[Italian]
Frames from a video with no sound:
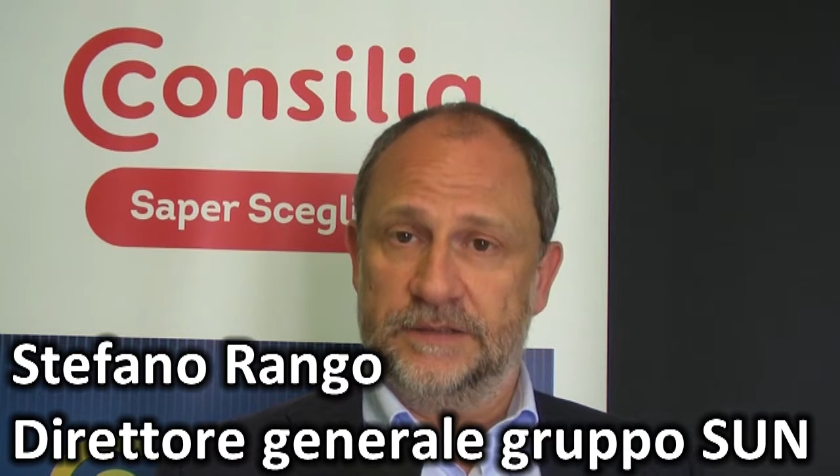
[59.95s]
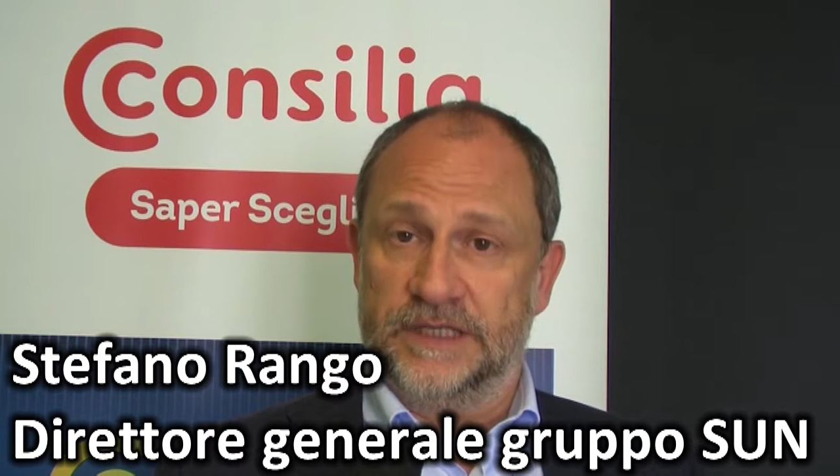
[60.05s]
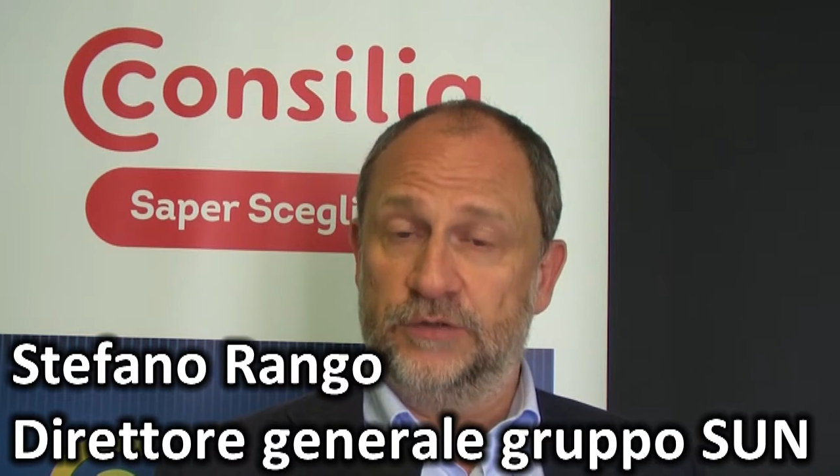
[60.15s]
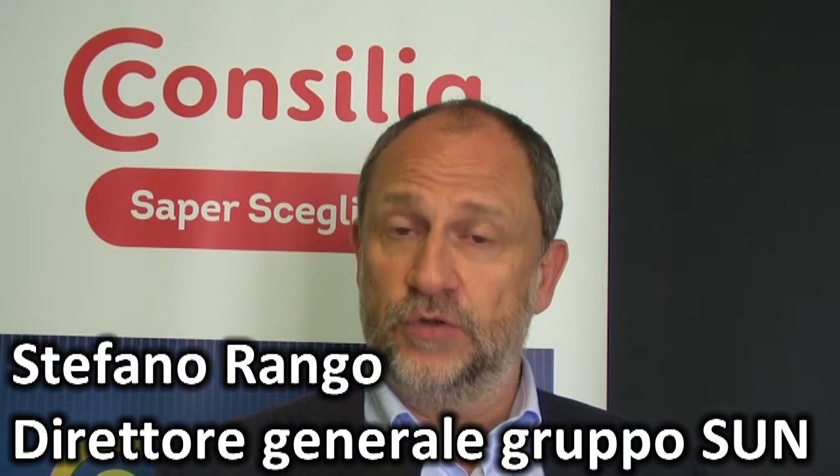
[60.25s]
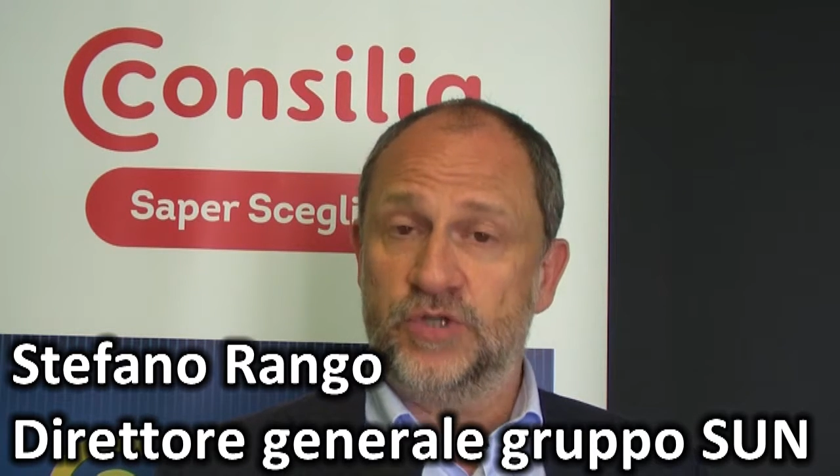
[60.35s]

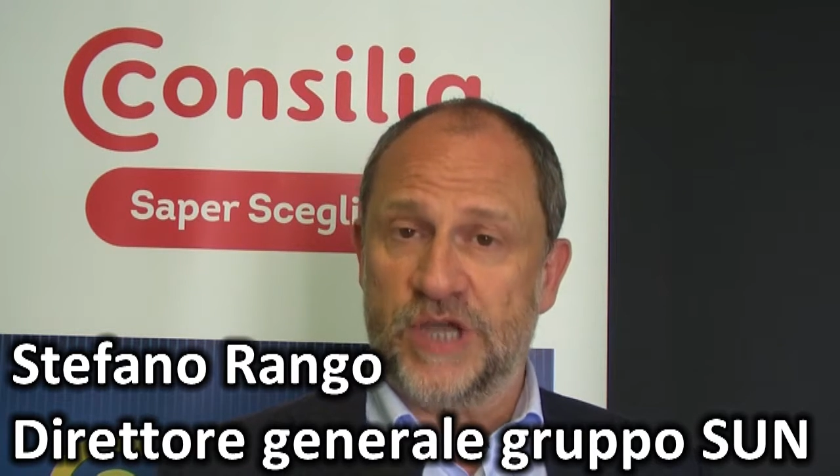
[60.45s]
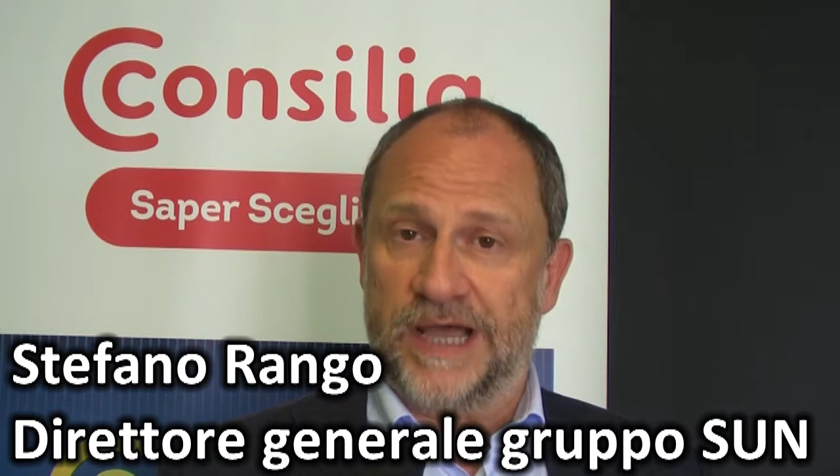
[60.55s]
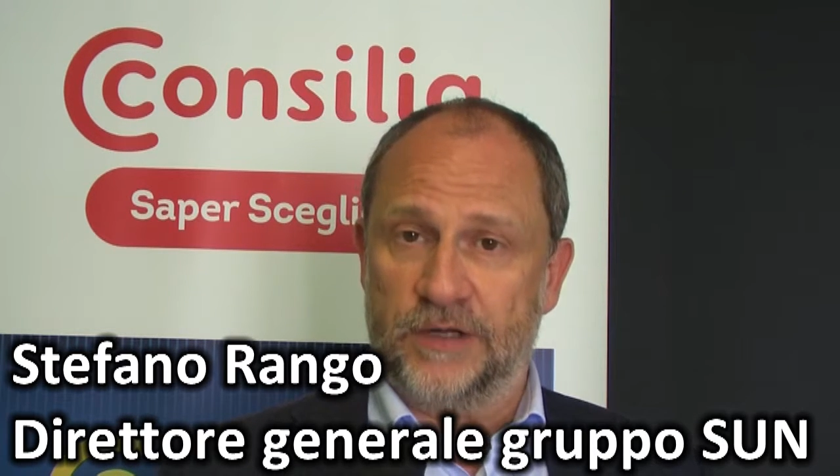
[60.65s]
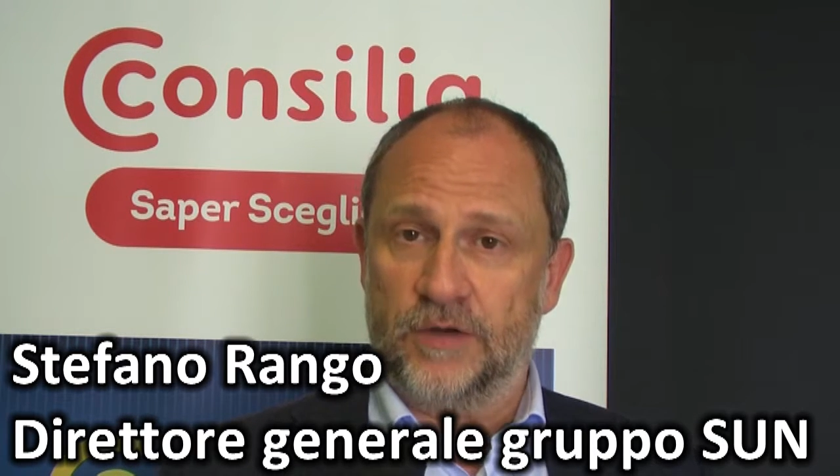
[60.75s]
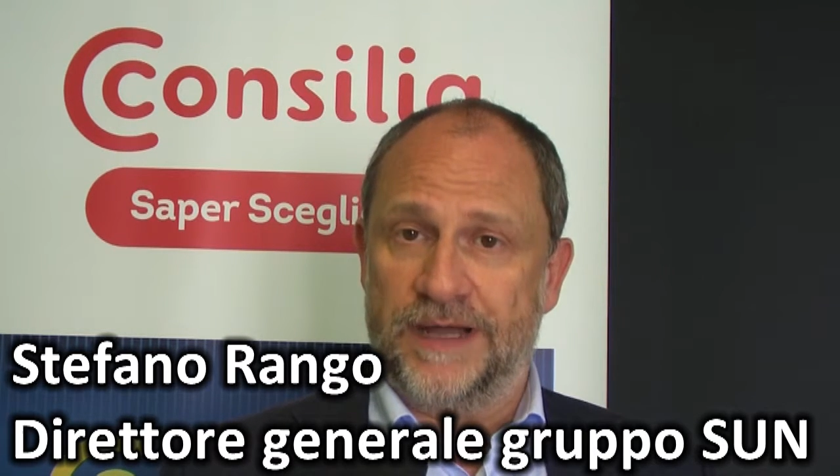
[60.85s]
del
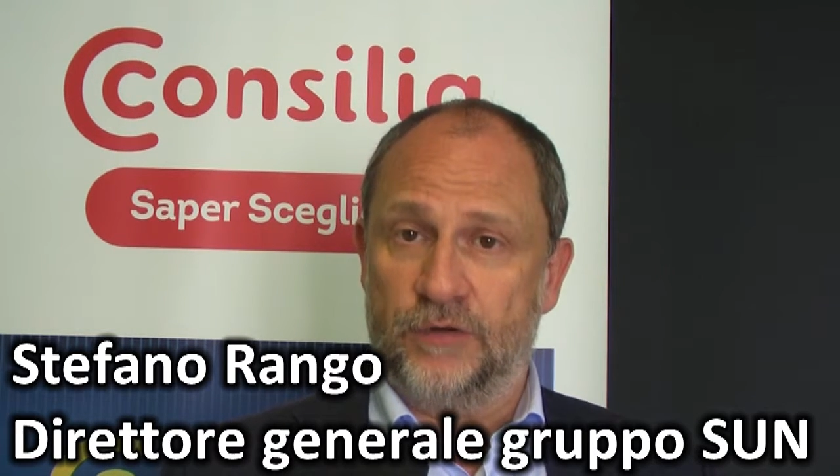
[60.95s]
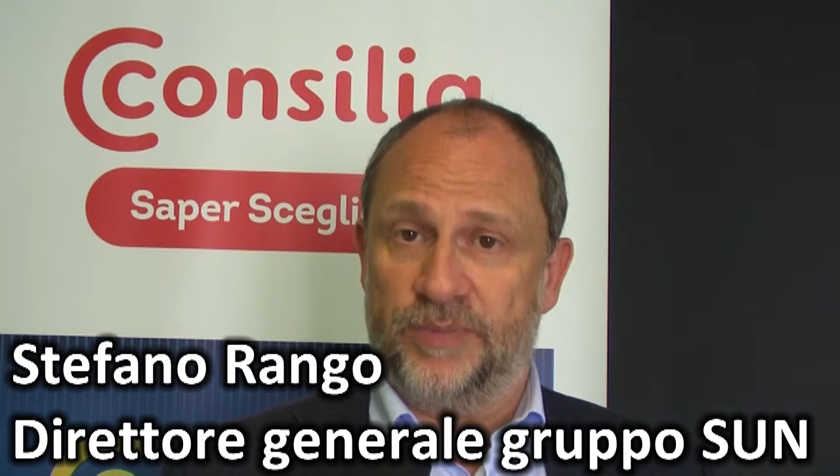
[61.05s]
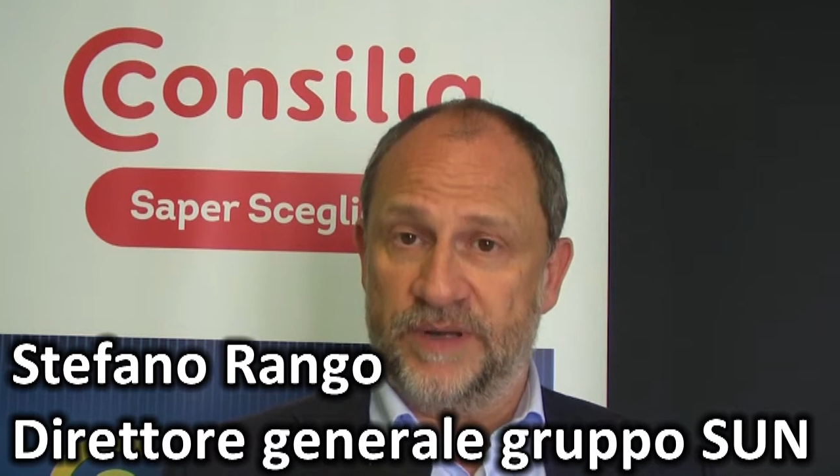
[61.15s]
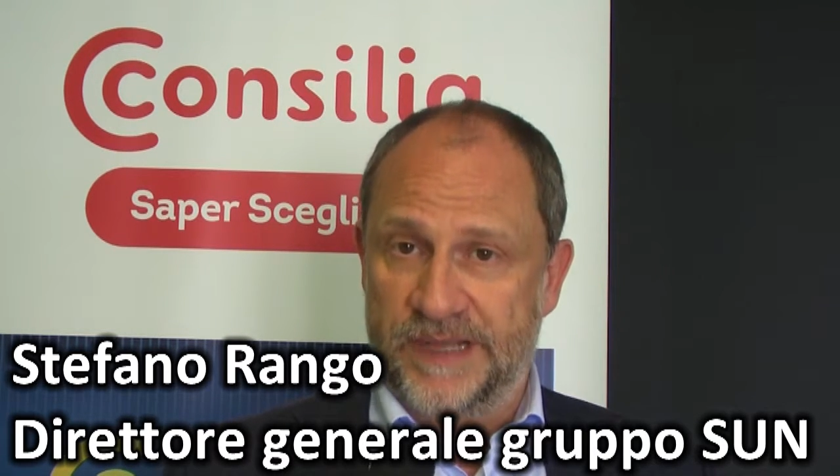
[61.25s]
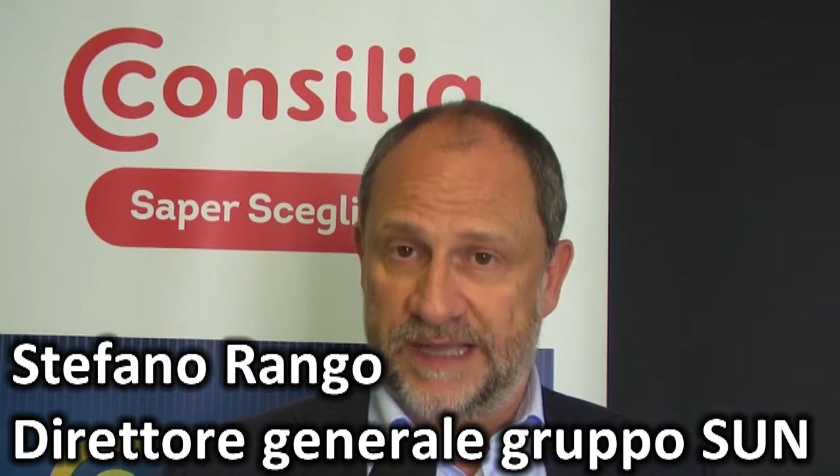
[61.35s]
dolciario hanno